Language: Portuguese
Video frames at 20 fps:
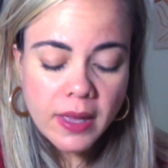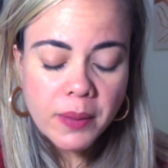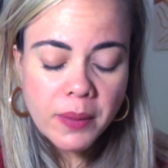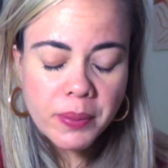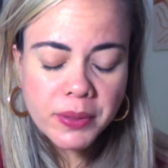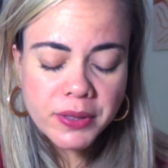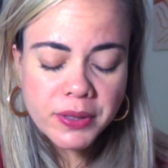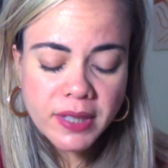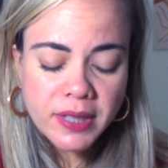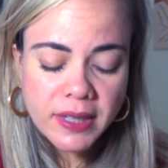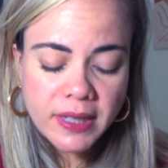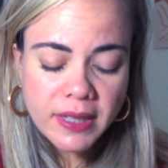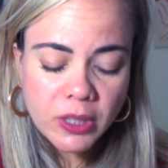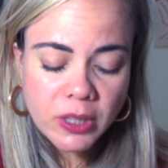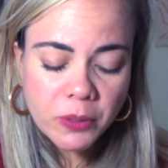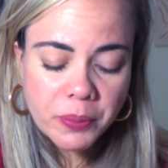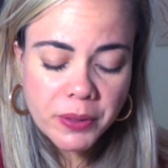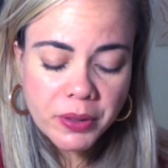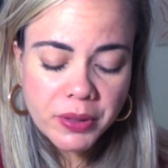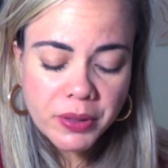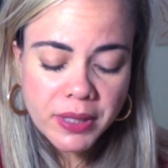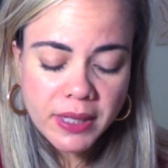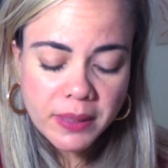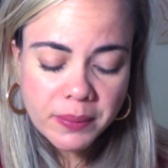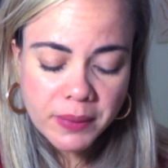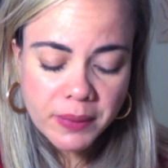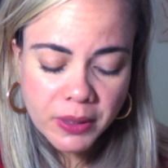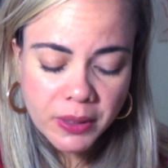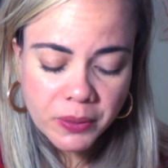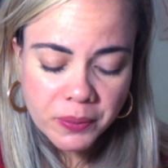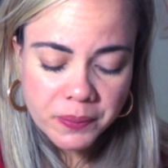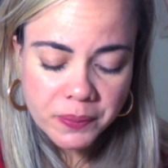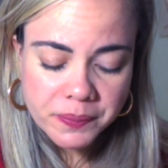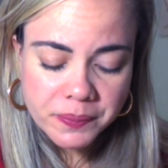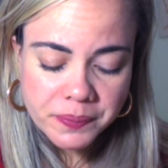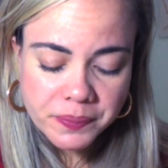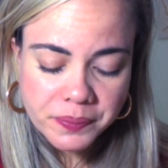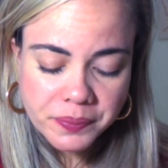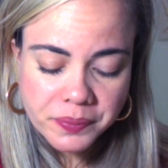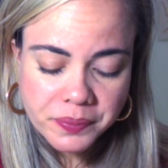Prosseguindo pelo caminho,
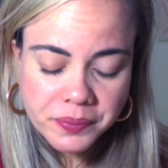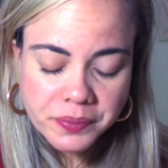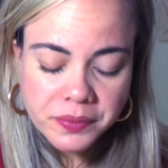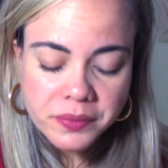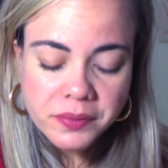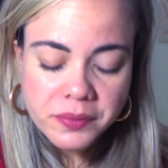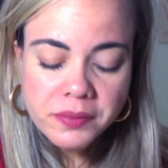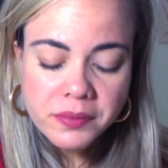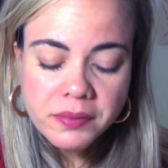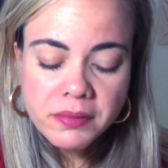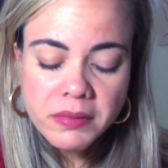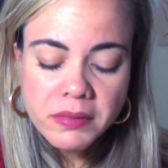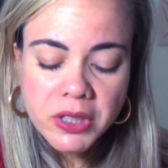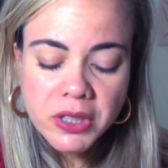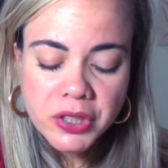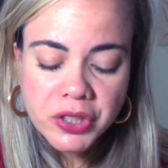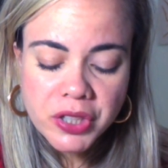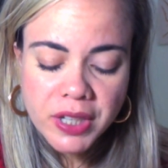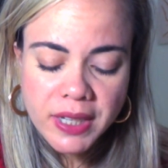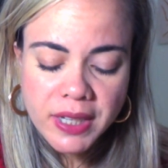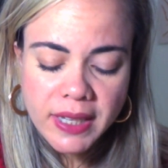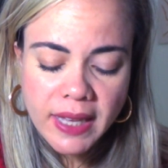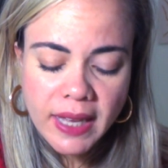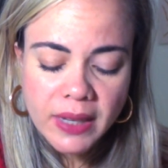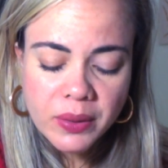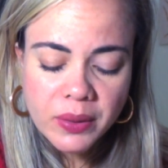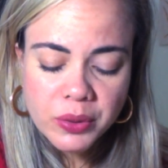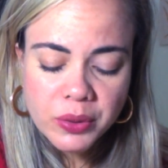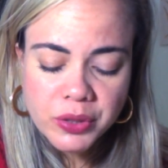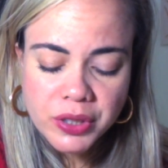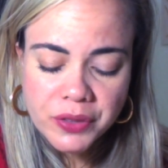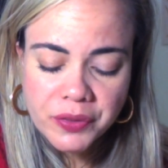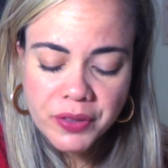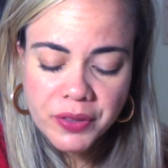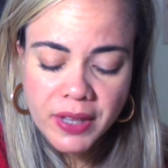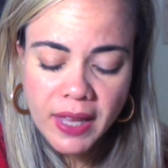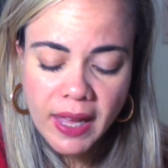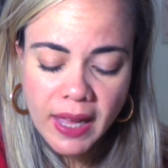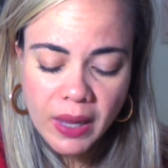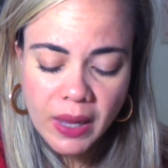chegaram onde
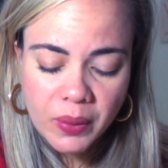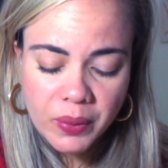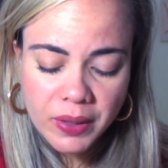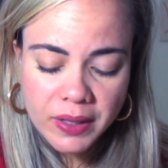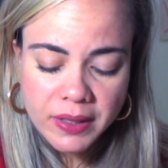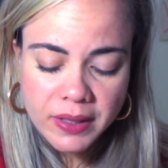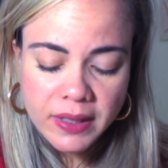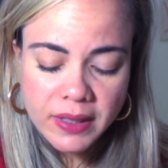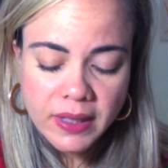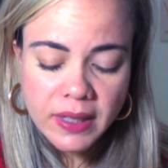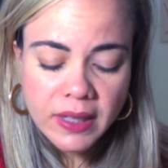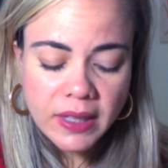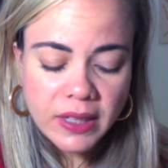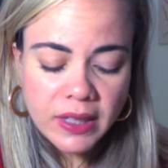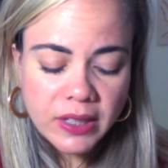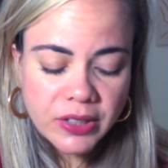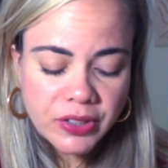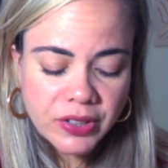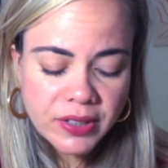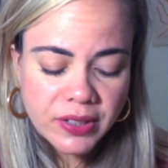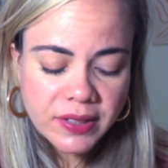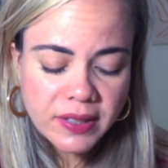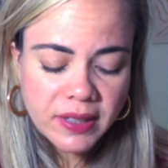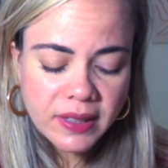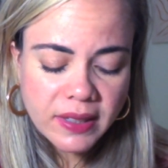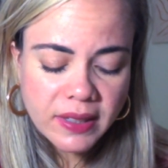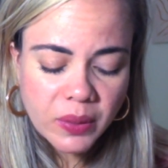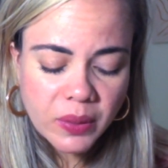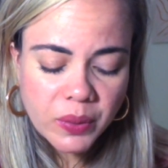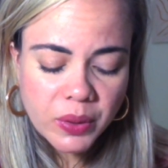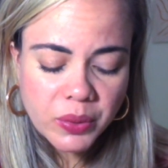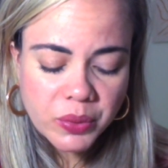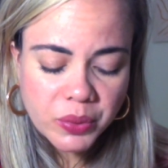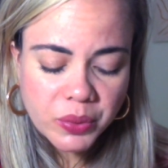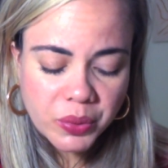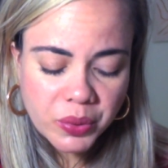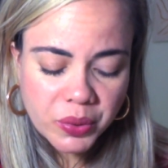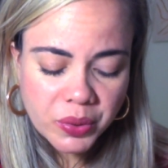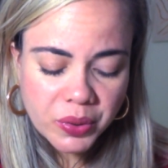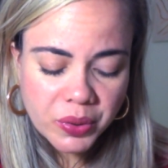havia água. Disse então
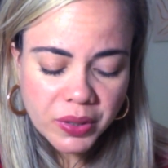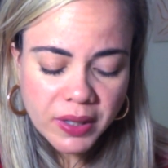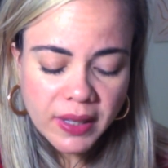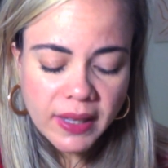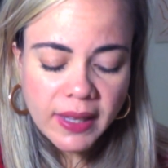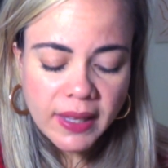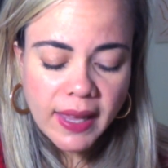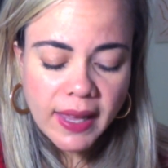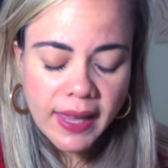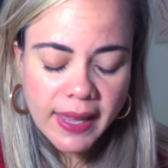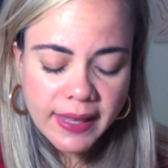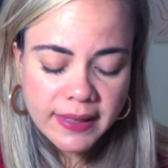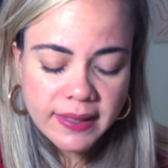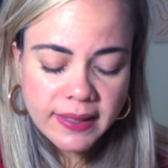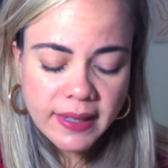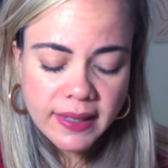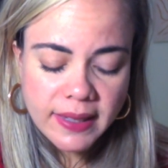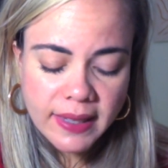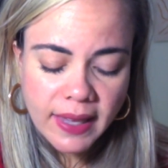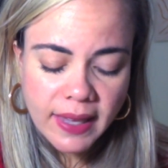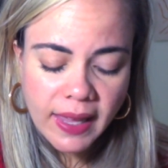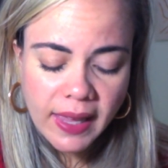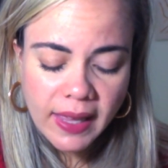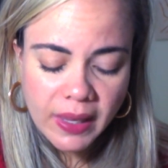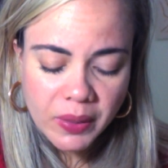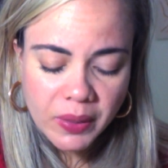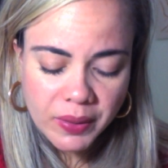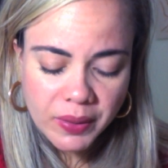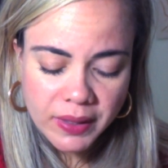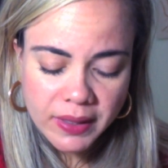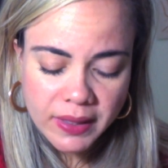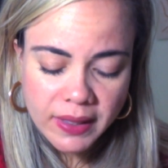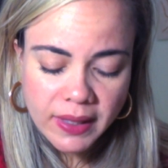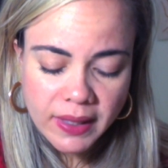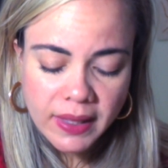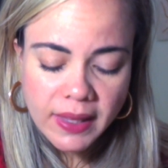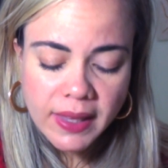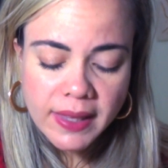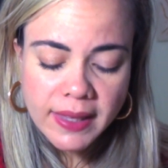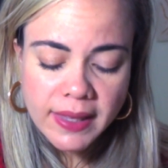Eunuco: Eis aqui a água.
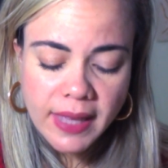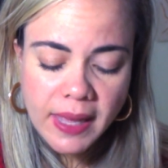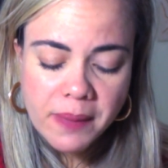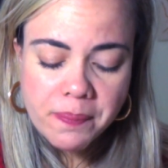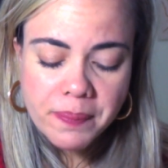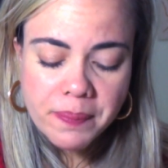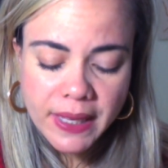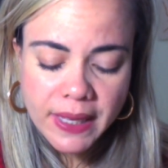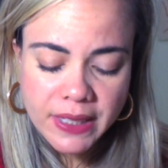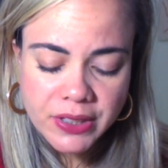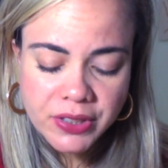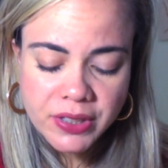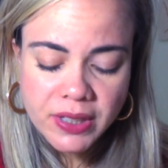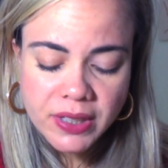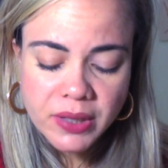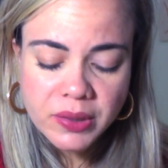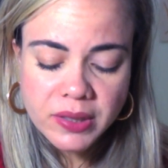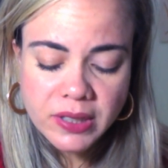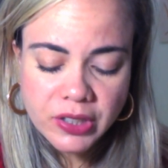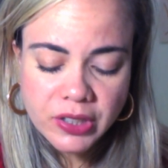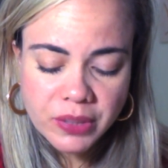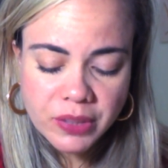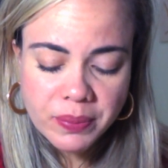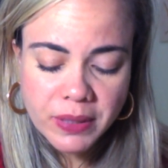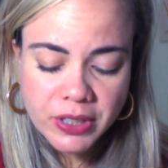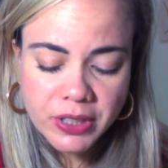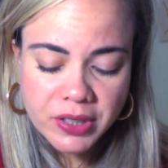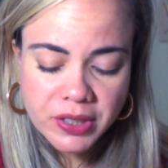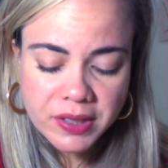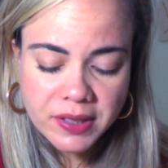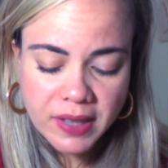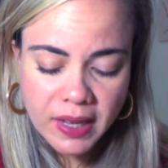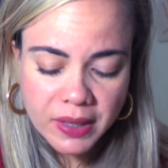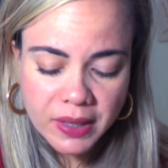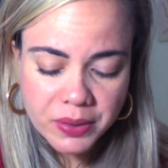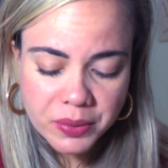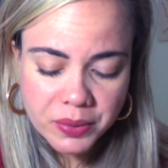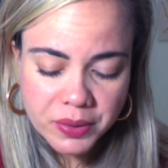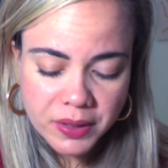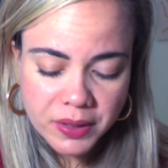Quem pede que eu seja batizado?